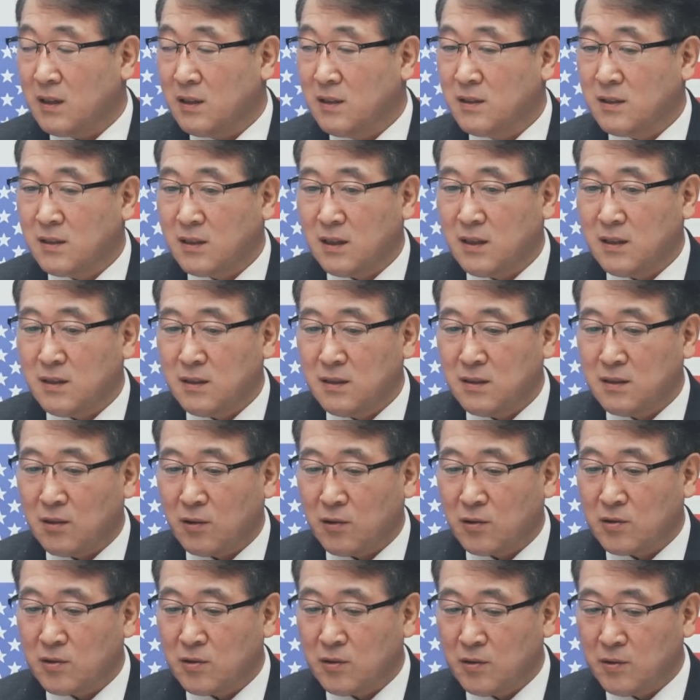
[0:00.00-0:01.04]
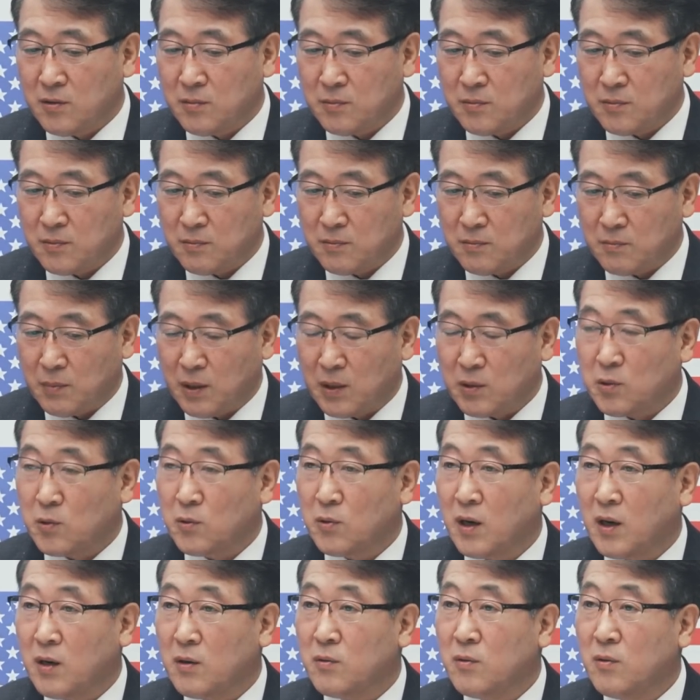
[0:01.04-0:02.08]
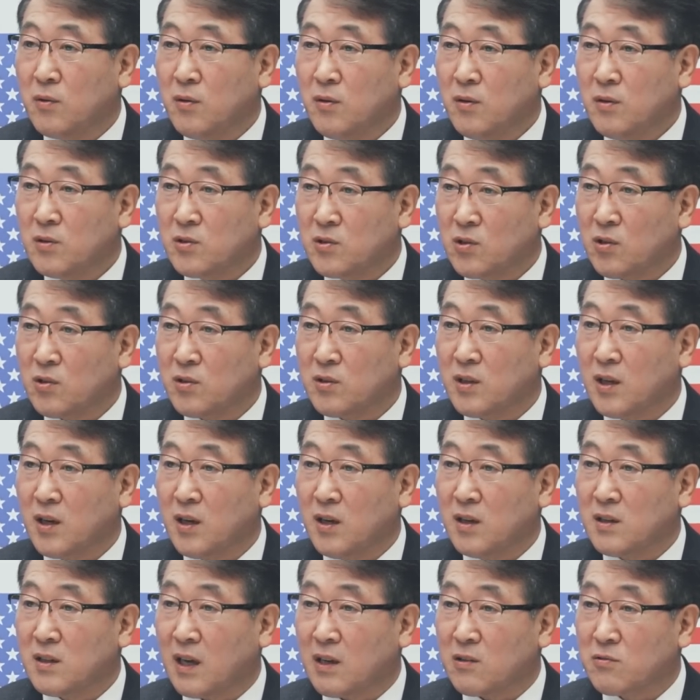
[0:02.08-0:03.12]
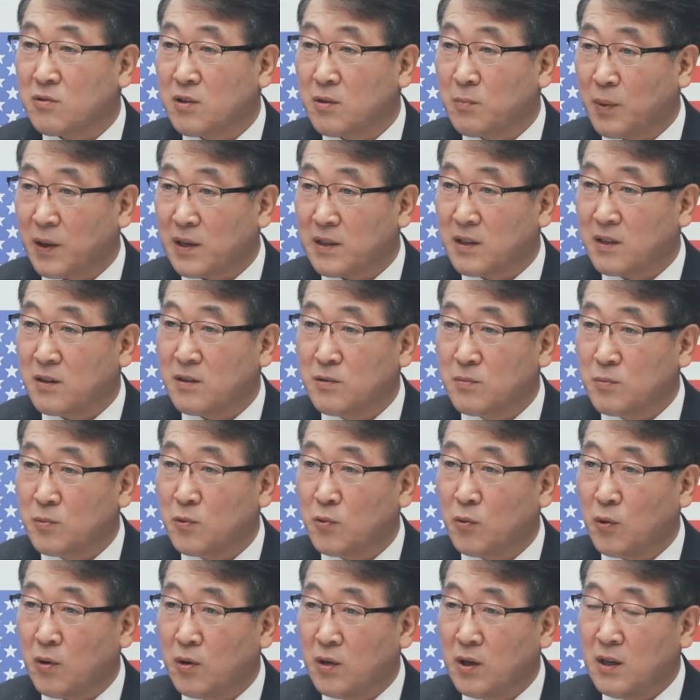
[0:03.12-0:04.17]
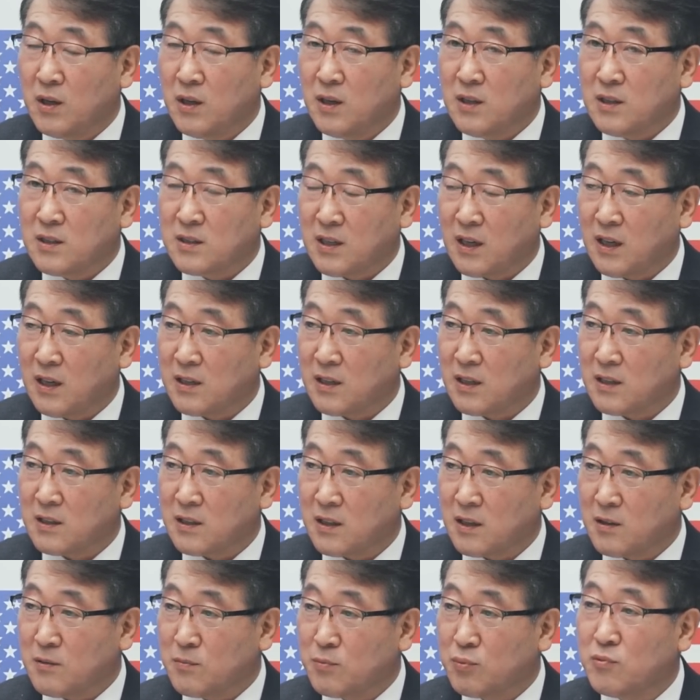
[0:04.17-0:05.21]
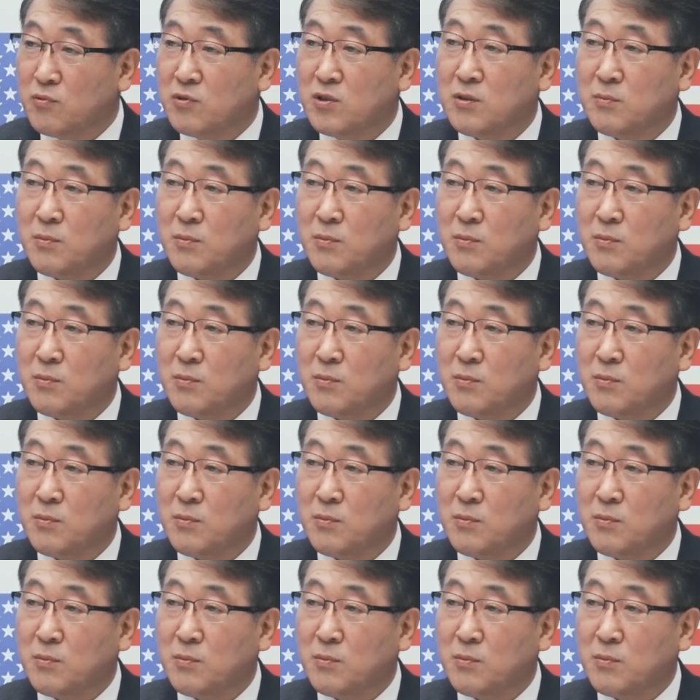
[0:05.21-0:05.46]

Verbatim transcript: 일단 여기서 매도를 하고 쉬었다가 나중에 바닥을 보고 사야겠다는 분들이